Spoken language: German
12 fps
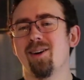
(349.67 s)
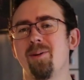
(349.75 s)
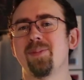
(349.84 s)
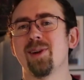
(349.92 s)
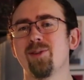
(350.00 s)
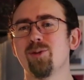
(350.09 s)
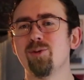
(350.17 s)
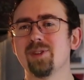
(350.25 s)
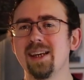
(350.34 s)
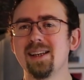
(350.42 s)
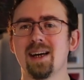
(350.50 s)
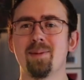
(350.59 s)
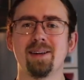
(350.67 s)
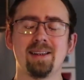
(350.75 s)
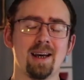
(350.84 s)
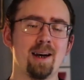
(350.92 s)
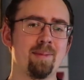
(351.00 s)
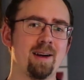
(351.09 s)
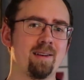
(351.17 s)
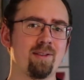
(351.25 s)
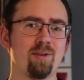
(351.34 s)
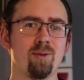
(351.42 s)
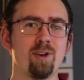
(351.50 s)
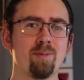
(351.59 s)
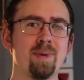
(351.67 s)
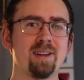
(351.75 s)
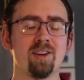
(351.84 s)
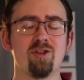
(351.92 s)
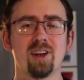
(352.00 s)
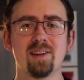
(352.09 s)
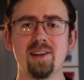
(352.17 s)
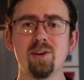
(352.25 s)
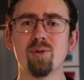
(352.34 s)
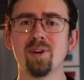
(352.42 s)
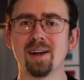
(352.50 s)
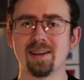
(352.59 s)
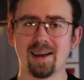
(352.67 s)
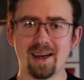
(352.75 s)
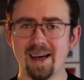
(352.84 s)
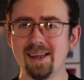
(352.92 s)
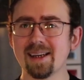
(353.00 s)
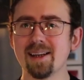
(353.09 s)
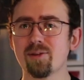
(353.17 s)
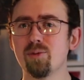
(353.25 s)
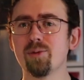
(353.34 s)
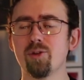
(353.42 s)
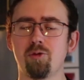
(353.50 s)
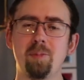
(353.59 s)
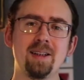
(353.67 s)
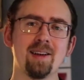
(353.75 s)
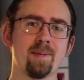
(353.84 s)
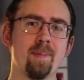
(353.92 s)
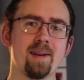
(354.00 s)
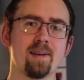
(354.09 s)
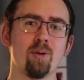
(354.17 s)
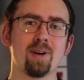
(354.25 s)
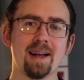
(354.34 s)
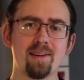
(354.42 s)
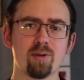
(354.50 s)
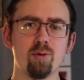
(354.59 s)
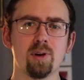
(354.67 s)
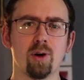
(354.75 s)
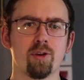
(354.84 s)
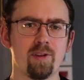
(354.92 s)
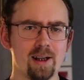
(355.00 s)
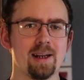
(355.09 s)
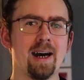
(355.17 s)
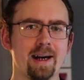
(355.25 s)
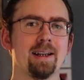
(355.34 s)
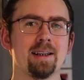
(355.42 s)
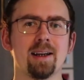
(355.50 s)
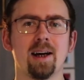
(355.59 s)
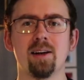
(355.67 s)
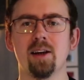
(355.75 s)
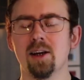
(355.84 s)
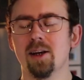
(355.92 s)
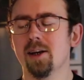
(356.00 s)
ob das so gut geht, aber die haben zum Glück mit den Schattierungen da eigentlich ganz gut gespielt, dass man das auch ganz gut auseinanderhalten kann.